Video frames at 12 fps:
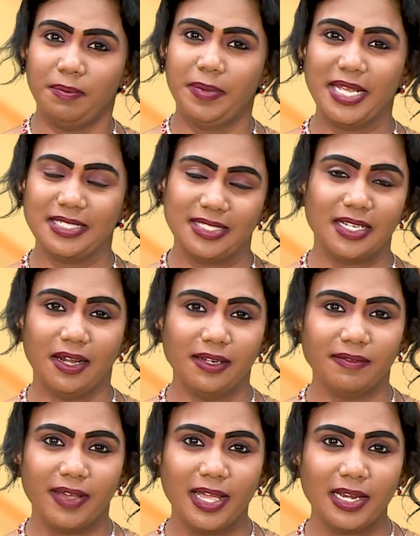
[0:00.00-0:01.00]
பேசிக்கான
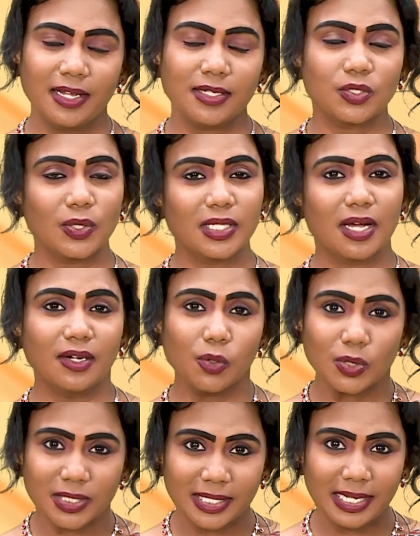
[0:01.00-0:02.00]
வேலை இல்லை ஸோ இதுக்கான
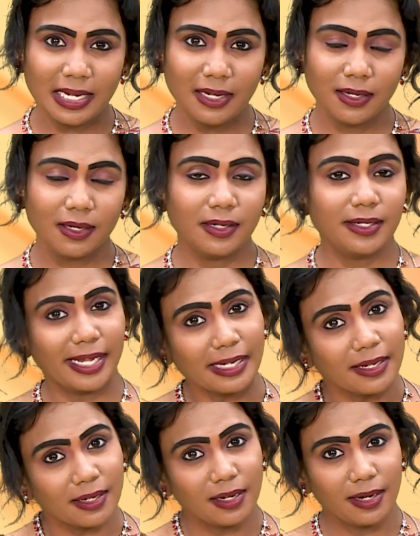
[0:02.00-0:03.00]
ஒரு ஸ்கில்
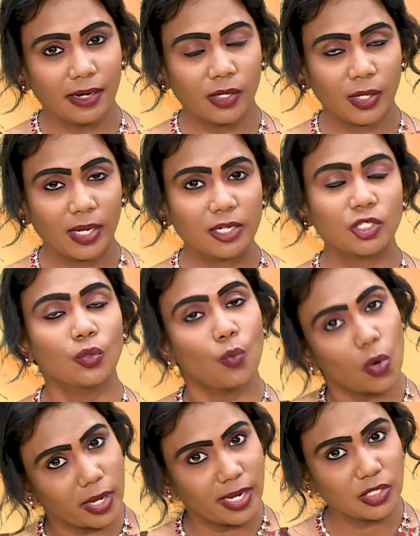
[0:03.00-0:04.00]
டெக்னிக்கல் எடுக்கேஷன்
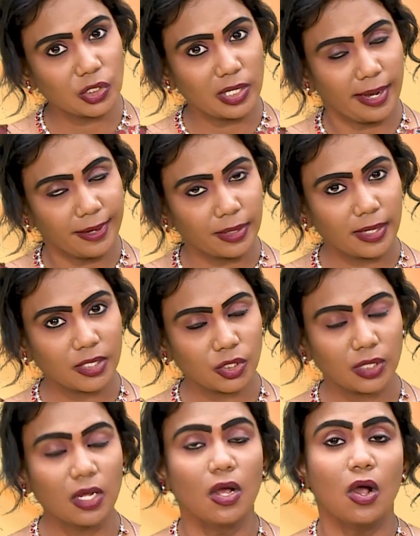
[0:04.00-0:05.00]
வொகேஷனல்
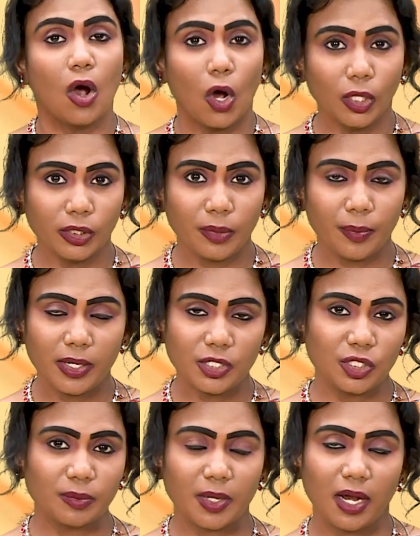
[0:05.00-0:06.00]
எடுக்கேஷன்
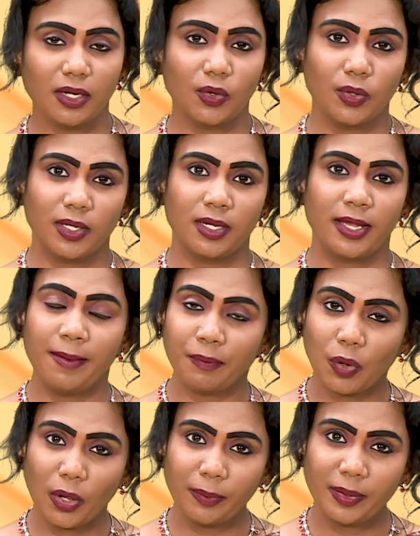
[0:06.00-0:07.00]
ஆண்டர்பிரினர்ஷிப்கான ஒரு
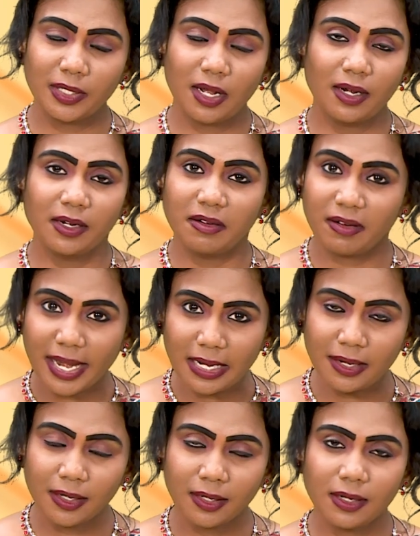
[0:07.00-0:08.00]
எம்ப்ளாய்மெண்ட்கான
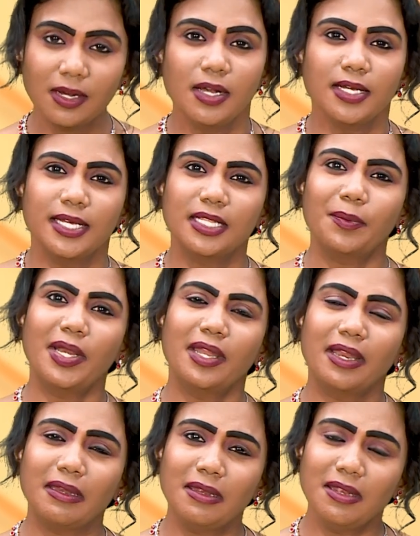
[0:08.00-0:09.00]
ட்ரைனிங்கு இந்த மாதிரி
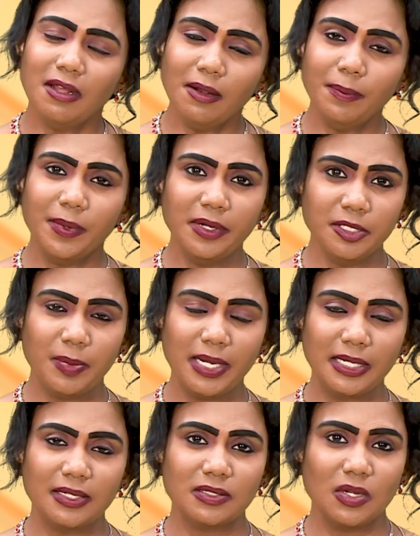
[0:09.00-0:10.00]
நிறைய
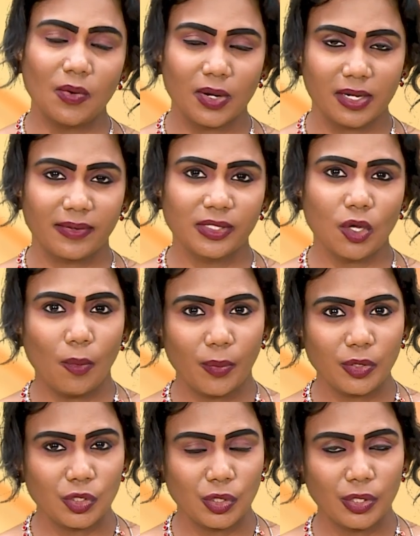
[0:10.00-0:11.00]
பர்ஸ்பெக்டிவ்ஸில் அவங்களுக்கு வந்து
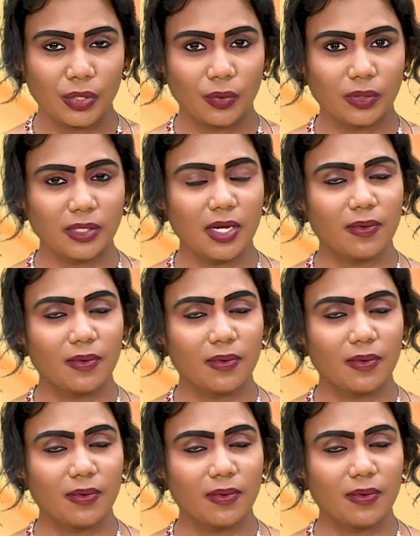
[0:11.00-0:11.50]
ஆப்பர்ச்சுனிட்டி கொடுத்து